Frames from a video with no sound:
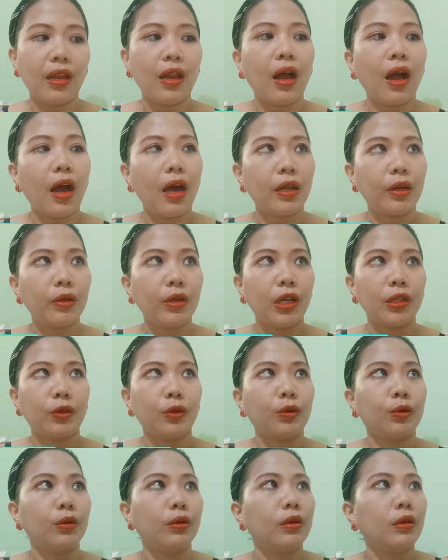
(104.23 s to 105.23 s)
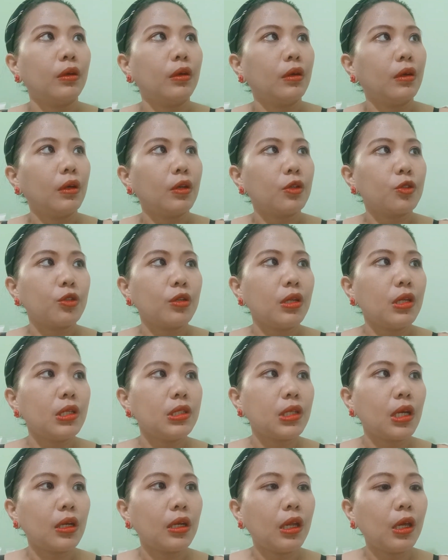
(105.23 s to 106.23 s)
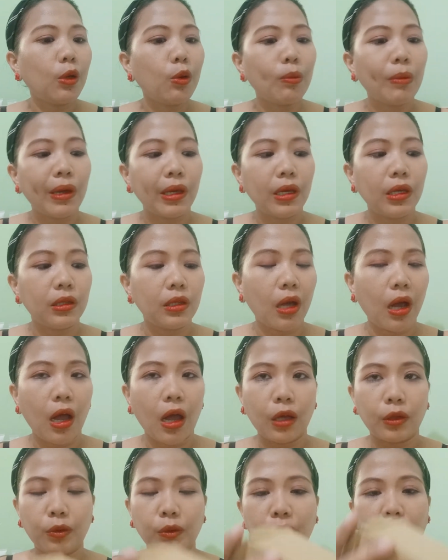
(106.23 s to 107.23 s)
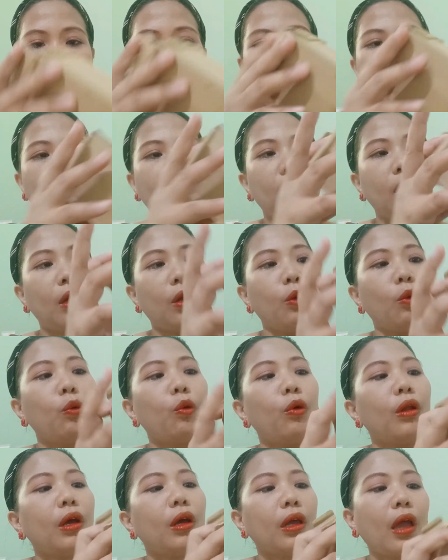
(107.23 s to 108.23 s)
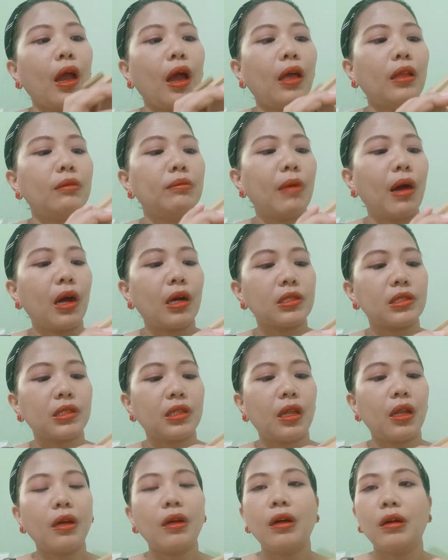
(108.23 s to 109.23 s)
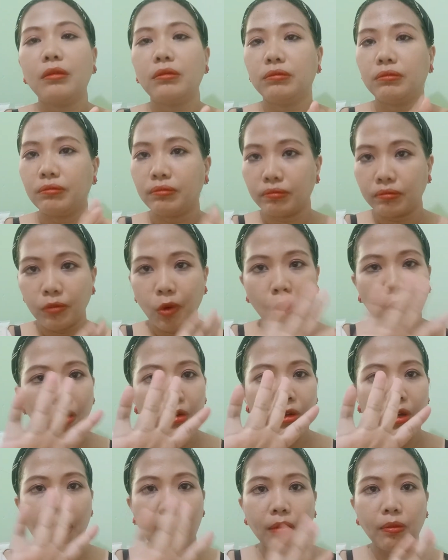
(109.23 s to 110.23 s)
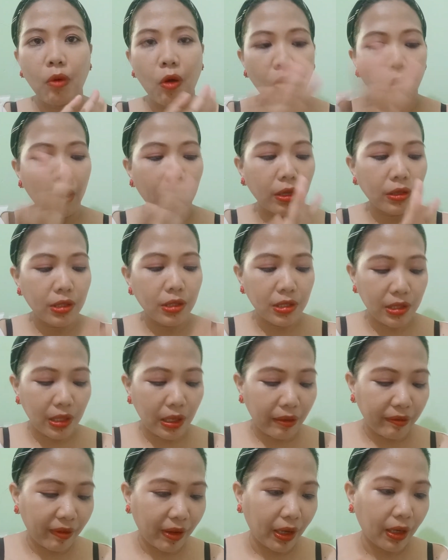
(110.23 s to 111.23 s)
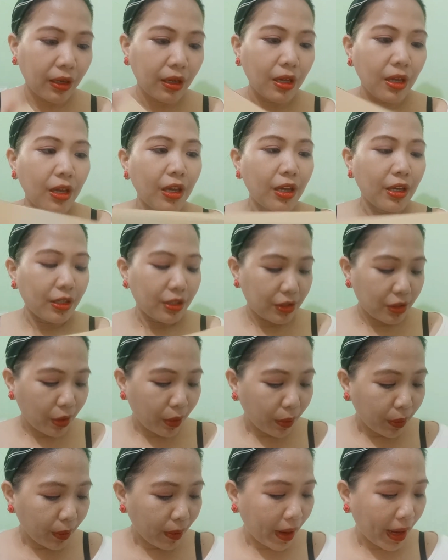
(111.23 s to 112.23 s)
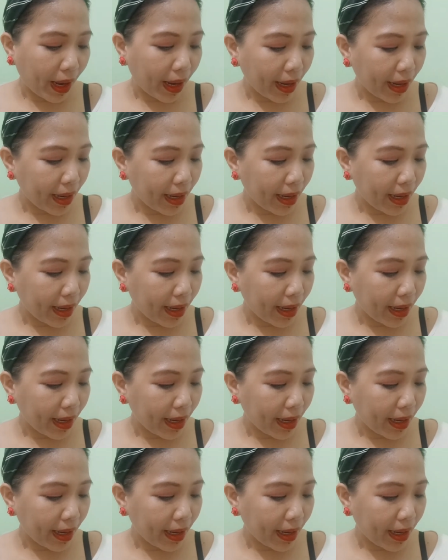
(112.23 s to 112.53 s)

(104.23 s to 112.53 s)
Ilang araw na to. Actually, isang linggo mayigit na nga to eh. Ngayon ko lang i-unbox. Talagang bongga. Bongga yung disinfect. So, ang...